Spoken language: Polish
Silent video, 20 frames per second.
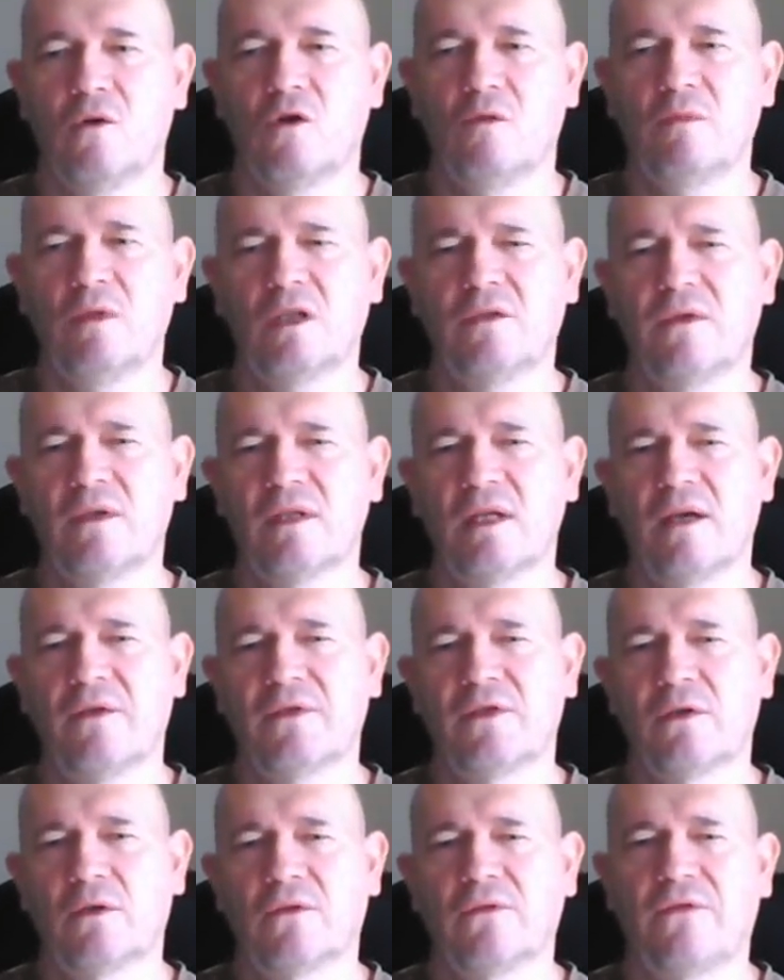U mnie drzwi
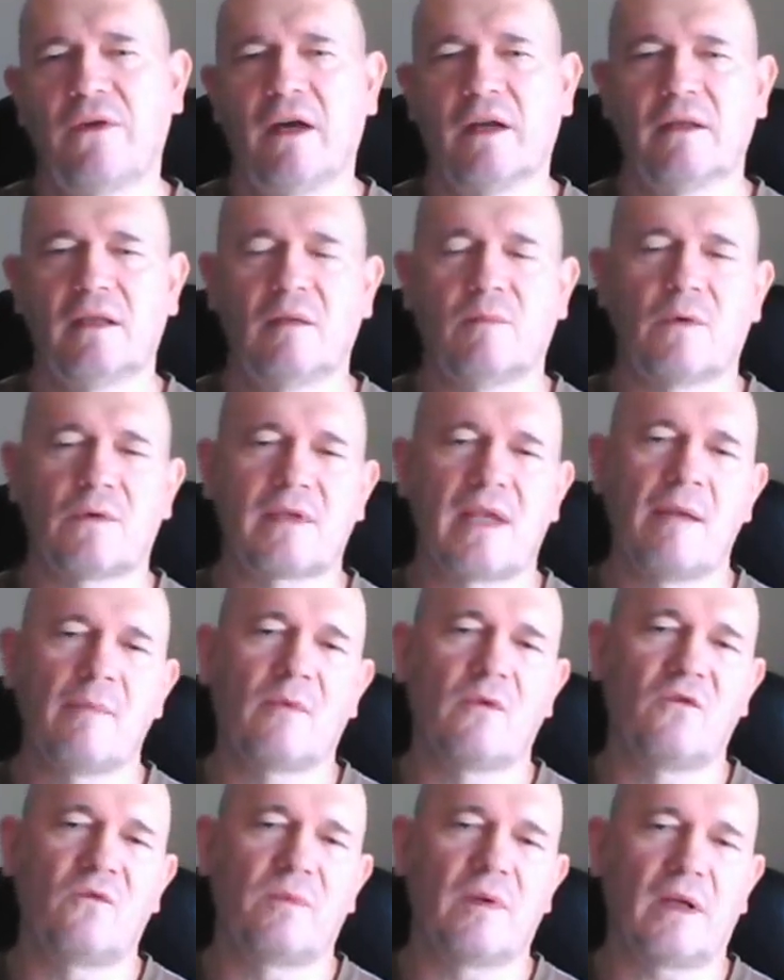zawsze otwarte, bo
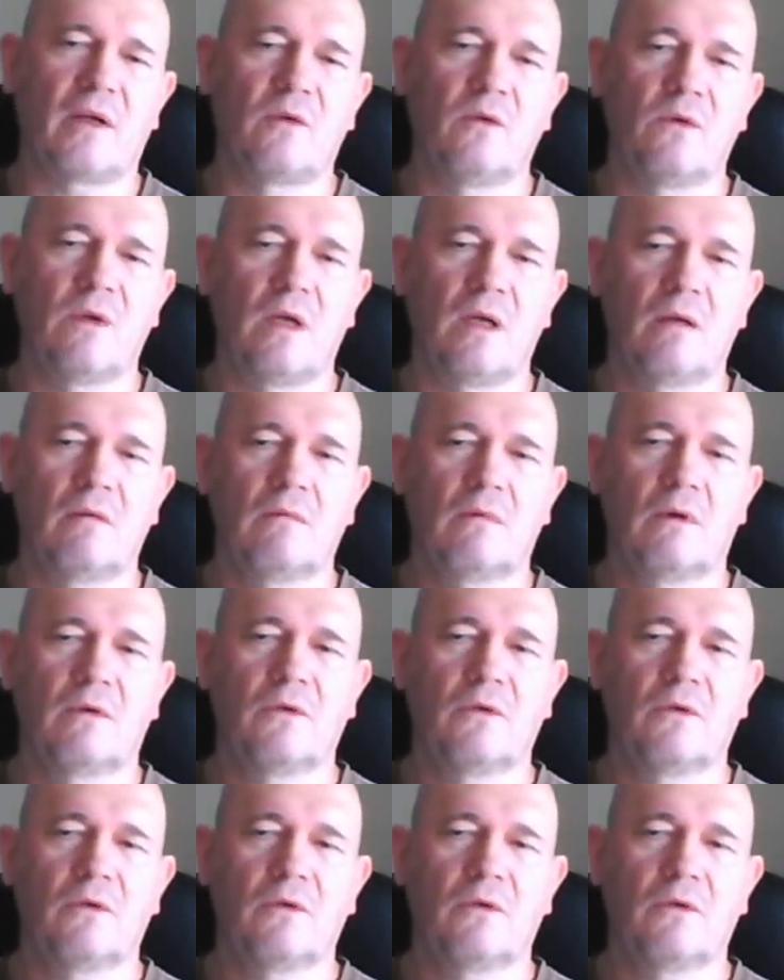zamków brakuje.